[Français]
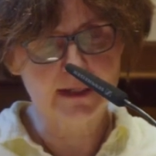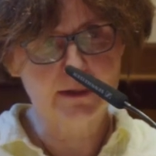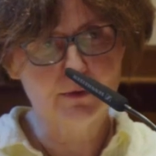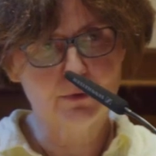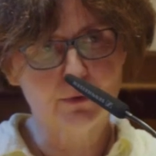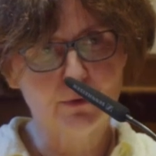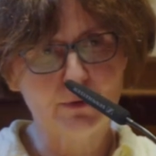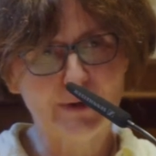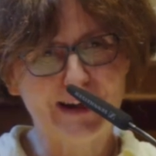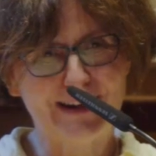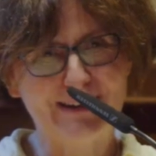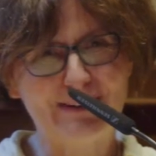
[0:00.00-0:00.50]

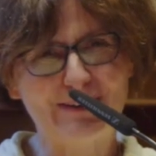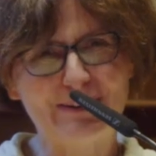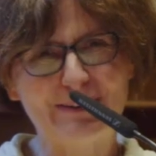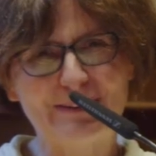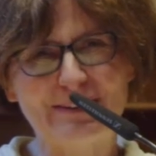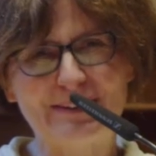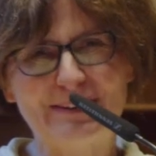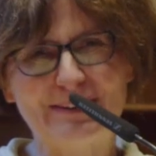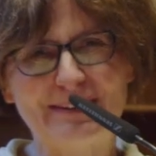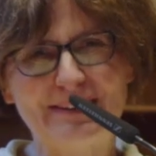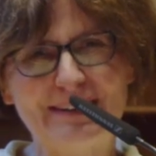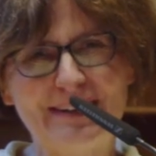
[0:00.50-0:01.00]
aigus, alors
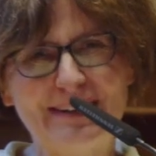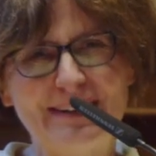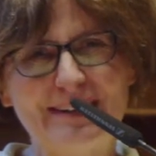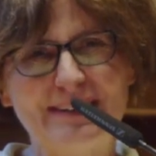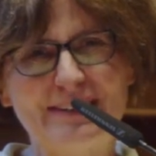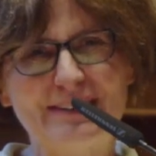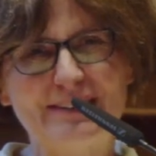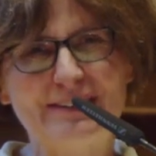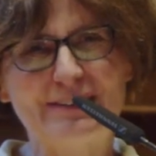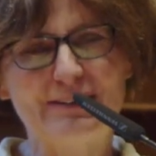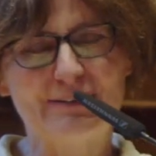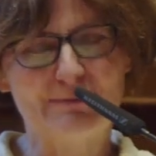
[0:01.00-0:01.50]
euh,
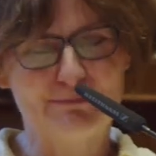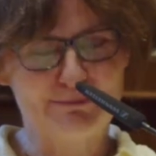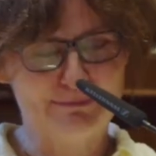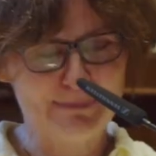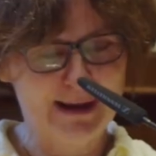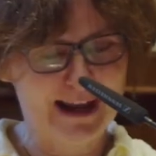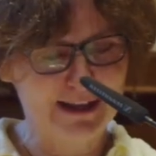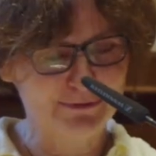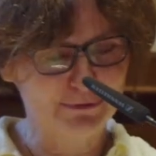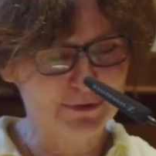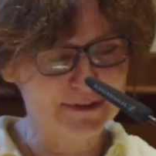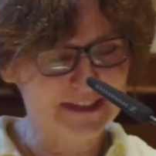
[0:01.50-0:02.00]

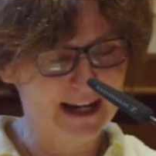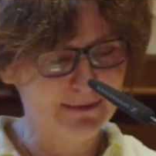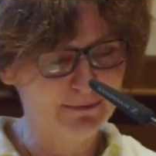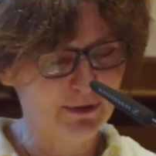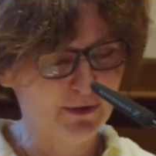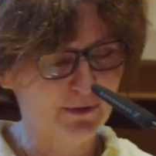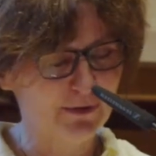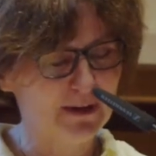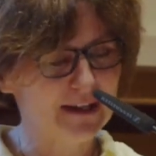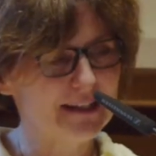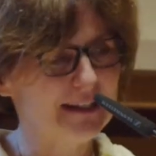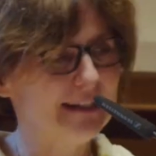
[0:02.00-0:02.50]

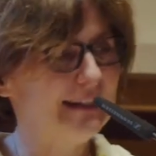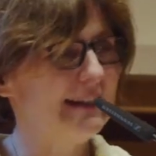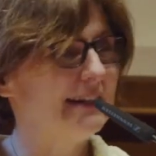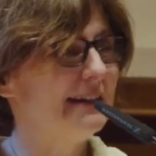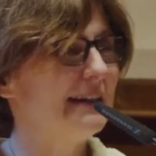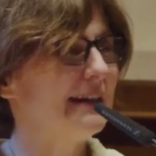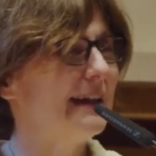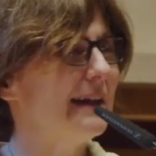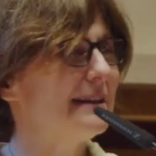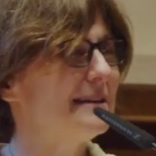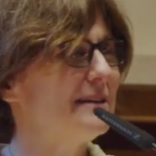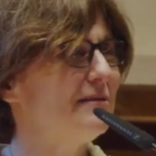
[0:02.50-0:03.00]
paradoxalement, hein, il est
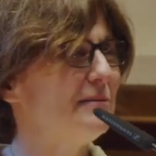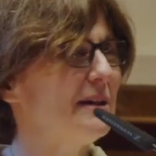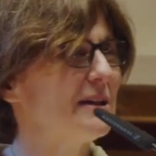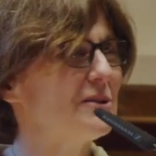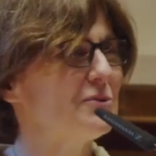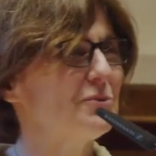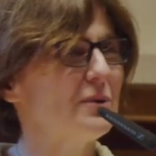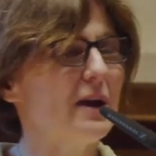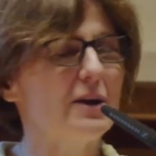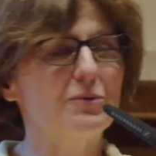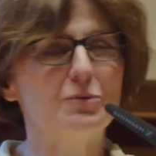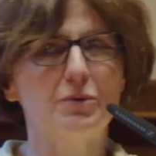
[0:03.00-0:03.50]
négatif bien
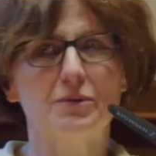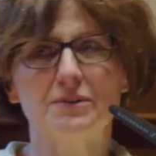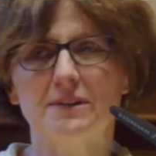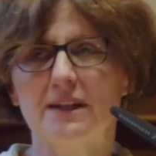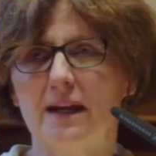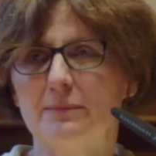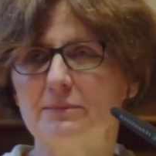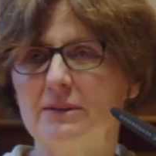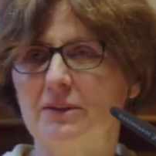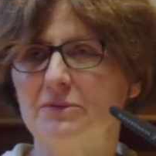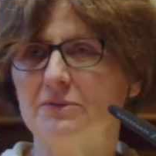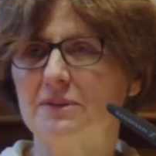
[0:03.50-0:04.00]
sûr à court
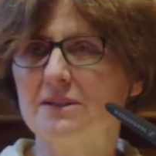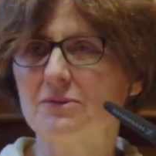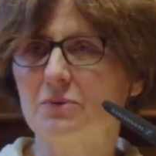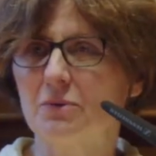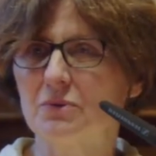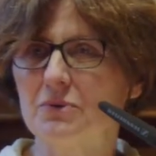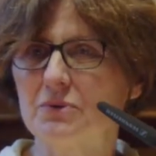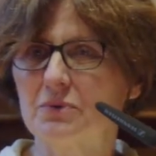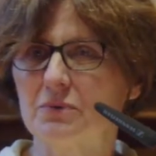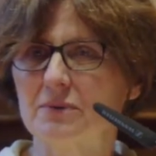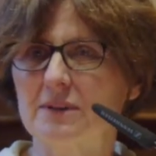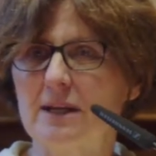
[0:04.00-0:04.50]
terme, il y a une
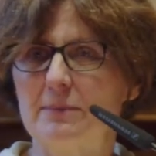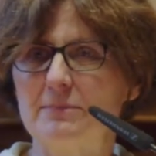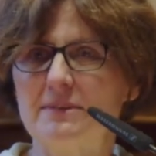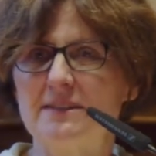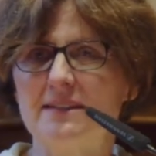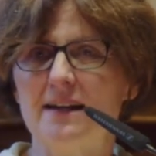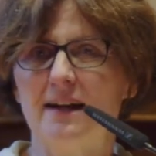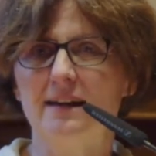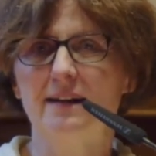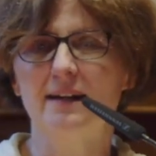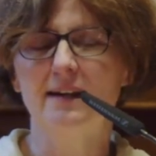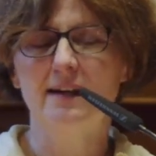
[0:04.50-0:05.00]
destruction de
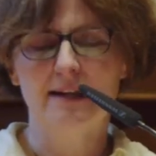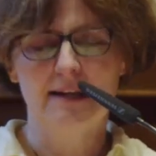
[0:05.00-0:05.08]
capital,